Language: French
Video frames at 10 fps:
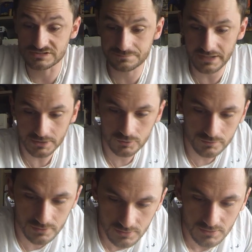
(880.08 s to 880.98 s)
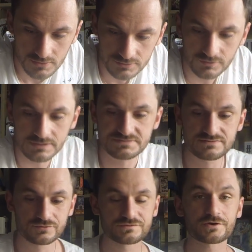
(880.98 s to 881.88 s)
j'espère que dans les
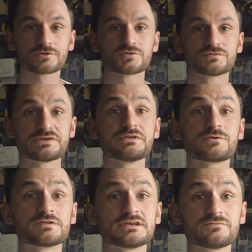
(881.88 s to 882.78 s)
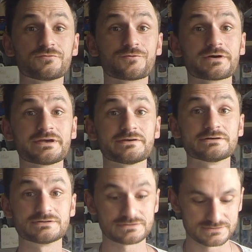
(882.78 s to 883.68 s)
petits boosters que je vous ai mis de côté, vous aurez
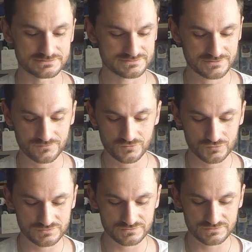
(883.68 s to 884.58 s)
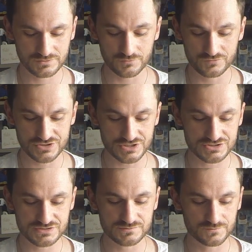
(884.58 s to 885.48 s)
euh, ce, que vous, ce que vous
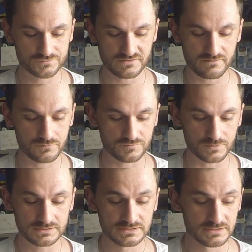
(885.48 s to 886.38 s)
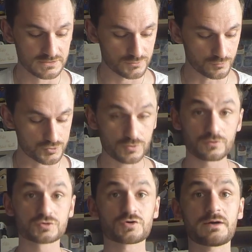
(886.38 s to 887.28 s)
cherchez, ce dont vous avez besoin. Donc
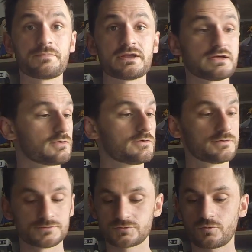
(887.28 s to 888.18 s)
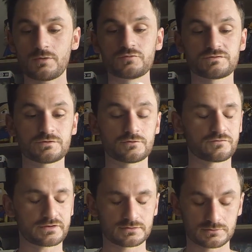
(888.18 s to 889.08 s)
je, rappelle, 3, hein, euh, boosters,
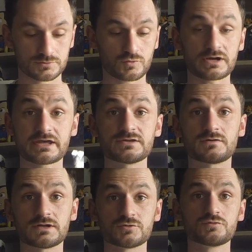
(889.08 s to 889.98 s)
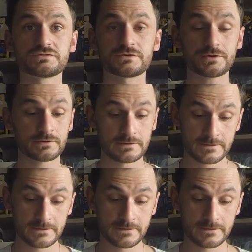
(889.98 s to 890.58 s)
enfin, trois gagnants à 2 boosters.